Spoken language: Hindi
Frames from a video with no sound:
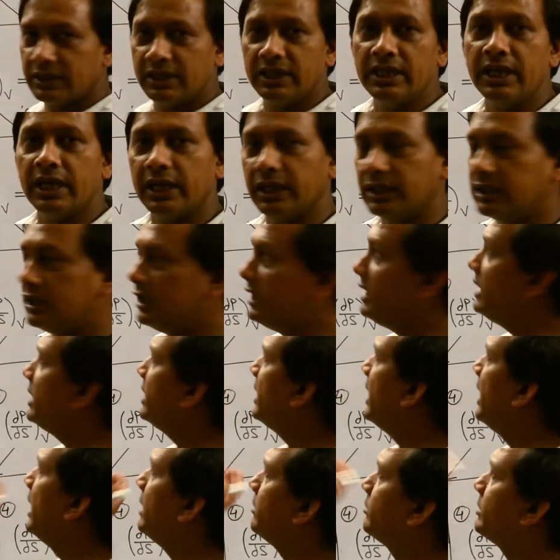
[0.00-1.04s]
ही हैं इन्हीं
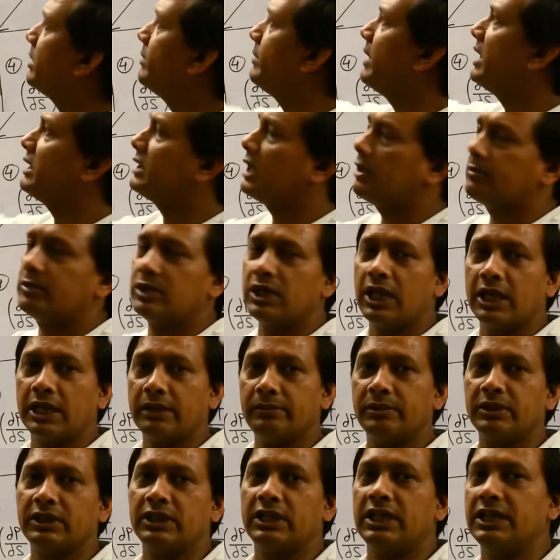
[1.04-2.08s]
के हेल्प से हमारे
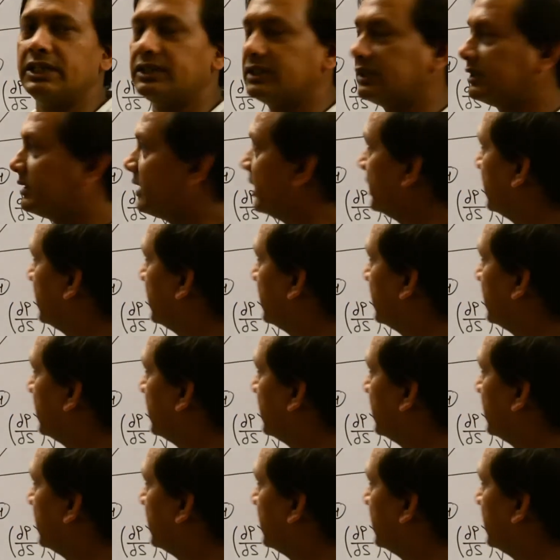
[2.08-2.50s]
थर्मोडायनेमिक रिलेशन आ